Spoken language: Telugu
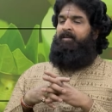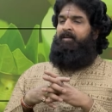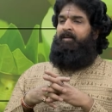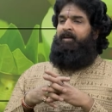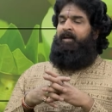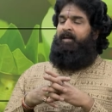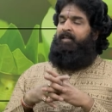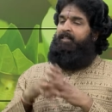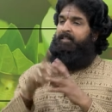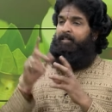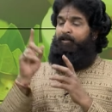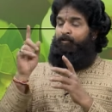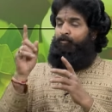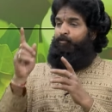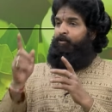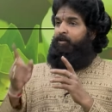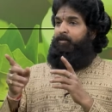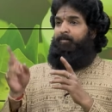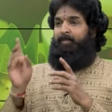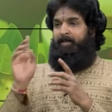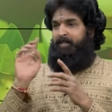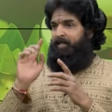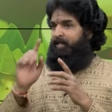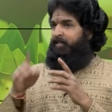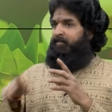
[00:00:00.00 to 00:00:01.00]
అంటే తినకూడని
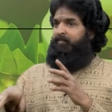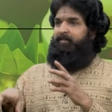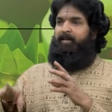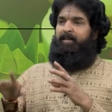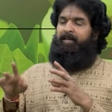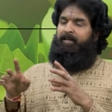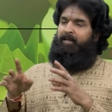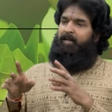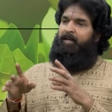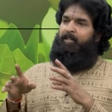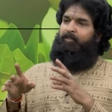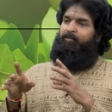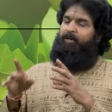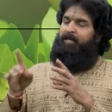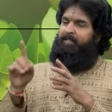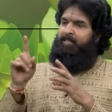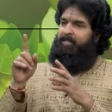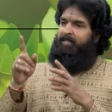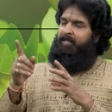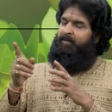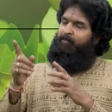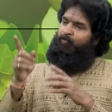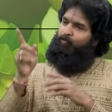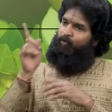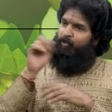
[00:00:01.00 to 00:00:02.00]
పదార్థం ఏం కాదు అది
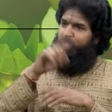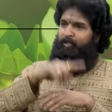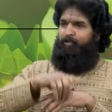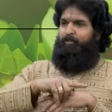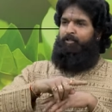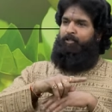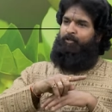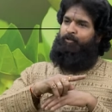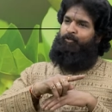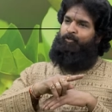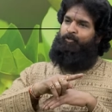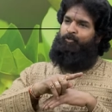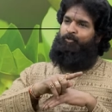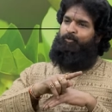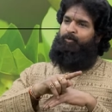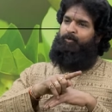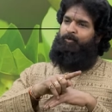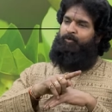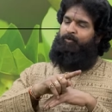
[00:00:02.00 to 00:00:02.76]
ఉదయం తినొచ్చు